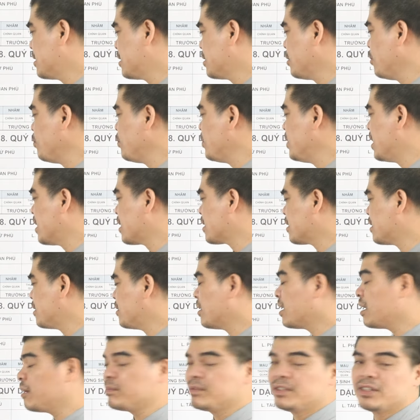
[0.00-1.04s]
công việc
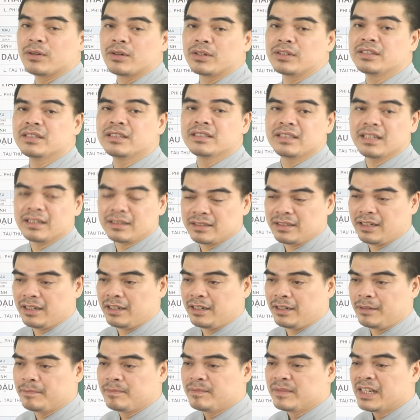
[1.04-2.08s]
nó gặp nhiều cái sự trắc
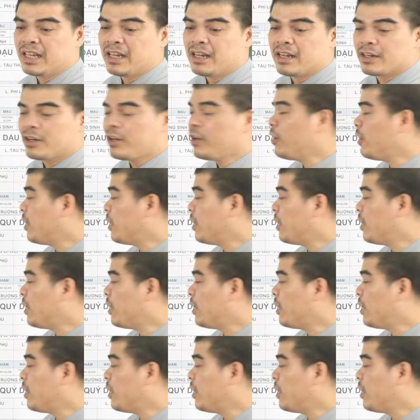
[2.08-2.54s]
trở, đòi